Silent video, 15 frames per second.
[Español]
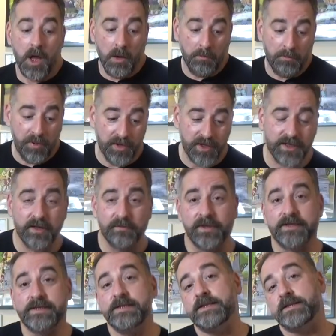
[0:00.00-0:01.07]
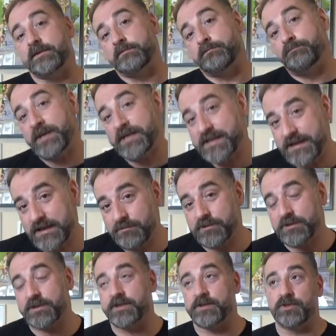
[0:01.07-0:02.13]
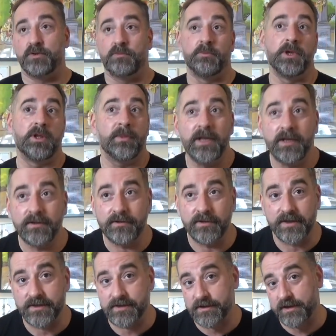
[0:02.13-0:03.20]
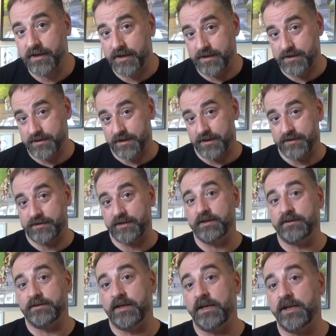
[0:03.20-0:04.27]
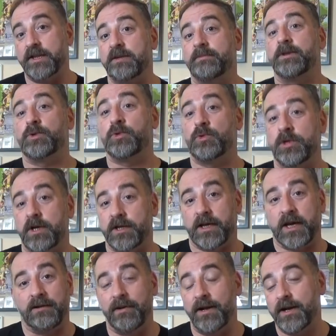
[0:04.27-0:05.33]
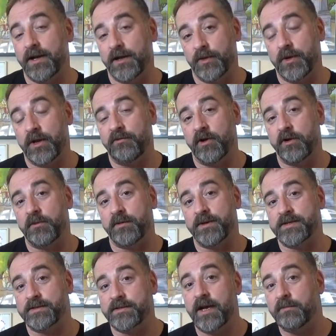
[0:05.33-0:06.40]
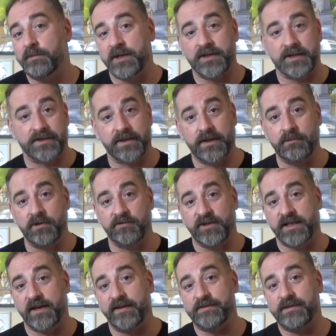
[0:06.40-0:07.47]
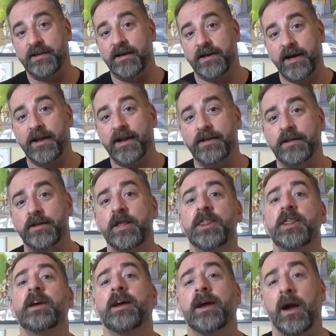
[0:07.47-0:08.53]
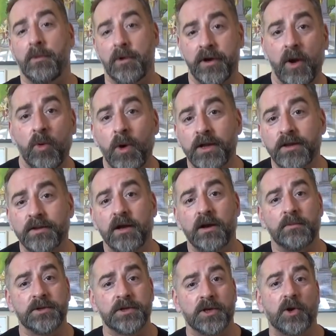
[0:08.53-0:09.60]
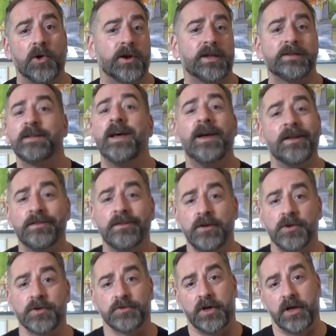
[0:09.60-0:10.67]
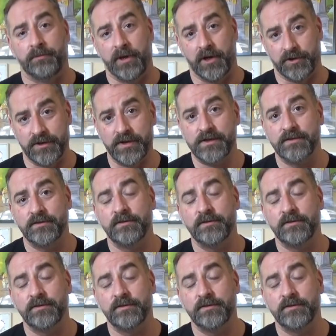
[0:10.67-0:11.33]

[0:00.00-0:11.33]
Porque también existen pasivos que son muy dominantes y que se sientan encima tuya y te cabalgan de una forma bestial mientras te dan bofetadas en la cara y te dicen, cabrón, aguanta, como te corras, te corto las pelotas.